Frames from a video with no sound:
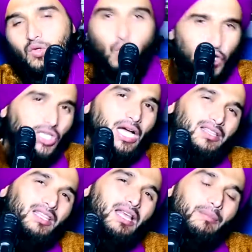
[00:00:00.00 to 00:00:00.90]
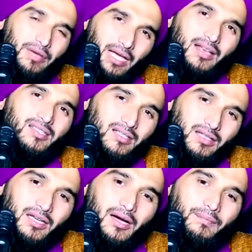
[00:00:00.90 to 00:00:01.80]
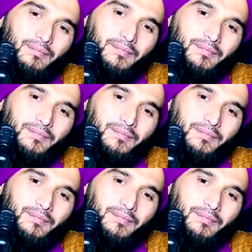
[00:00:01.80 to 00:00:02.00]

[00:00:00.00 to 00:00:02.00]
गोश्त का इंतजाम भी करा सकते हैं आप